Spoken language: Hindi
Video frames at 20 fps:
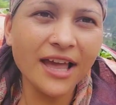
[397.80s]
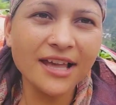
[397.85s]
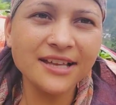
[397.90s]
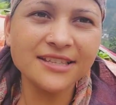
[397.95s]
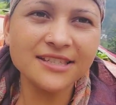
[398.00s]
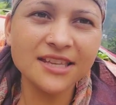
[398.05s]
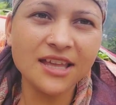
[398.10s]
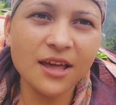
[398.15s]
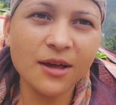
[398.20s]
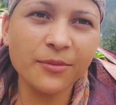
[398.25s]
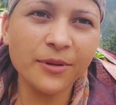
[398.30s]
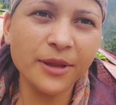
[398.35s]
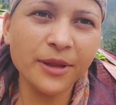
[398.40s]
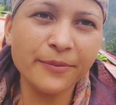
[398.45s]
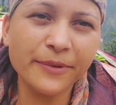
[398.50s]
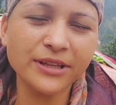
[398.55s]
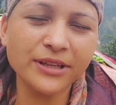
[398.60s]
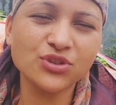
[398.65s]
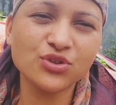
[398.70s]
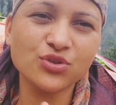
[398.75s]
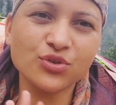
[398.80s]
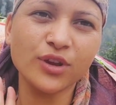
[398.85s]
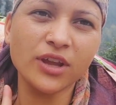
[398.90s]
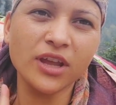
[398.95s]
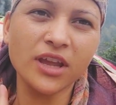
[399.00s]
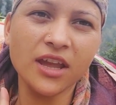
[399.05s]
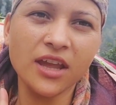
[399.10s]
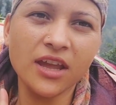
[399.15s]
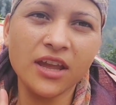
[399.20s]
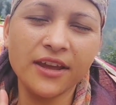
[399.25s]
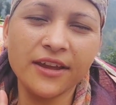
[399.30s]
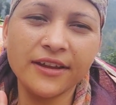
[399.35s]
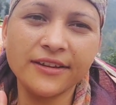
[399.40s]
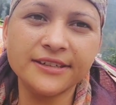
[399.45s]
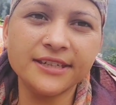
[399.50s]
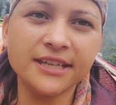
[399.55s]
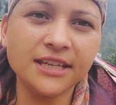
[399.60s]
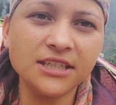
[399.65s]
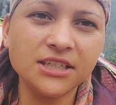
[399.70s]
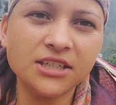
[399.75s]
इस अभी बच चुके हैं
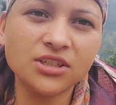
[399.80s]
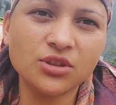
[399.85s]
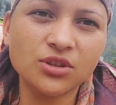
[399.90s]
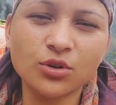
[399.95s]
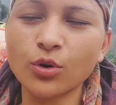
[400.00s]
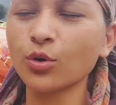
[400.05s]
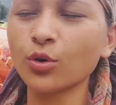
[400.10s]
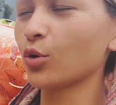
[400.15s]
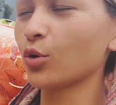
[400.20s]
डेट तो